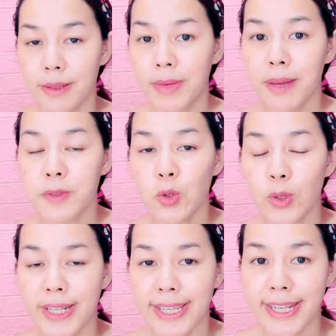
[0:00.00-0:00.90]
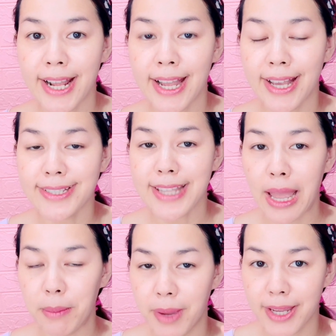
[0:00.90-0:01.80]
สำหรับสูตรนี้นะคะ
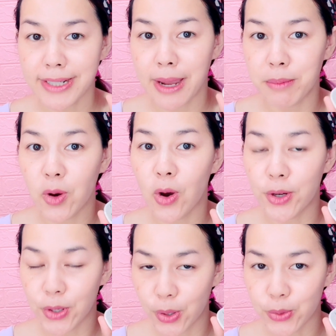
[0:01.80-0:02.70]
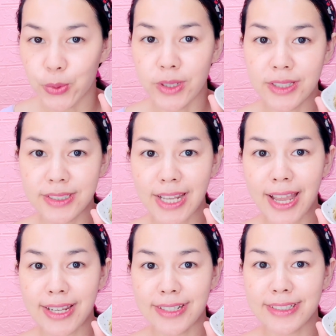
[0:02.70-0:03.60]
สามารถทำก่อนนอนทุกคืน
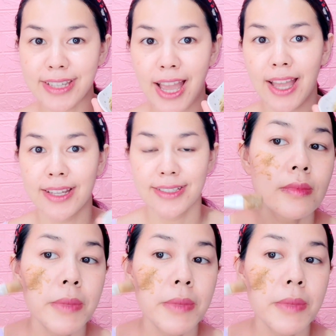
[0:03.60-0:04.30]
ได้เลยค่ะ